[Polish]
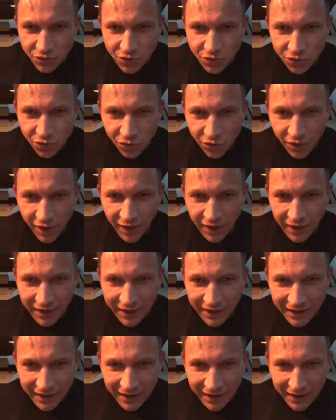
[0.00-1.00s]
w łóżku
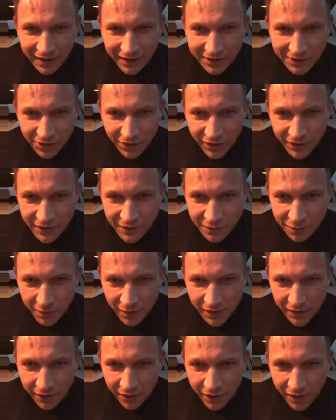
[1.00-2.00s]
E, to jest
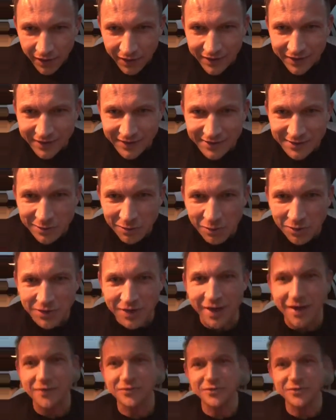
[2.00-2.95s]
wspaniała e, sobota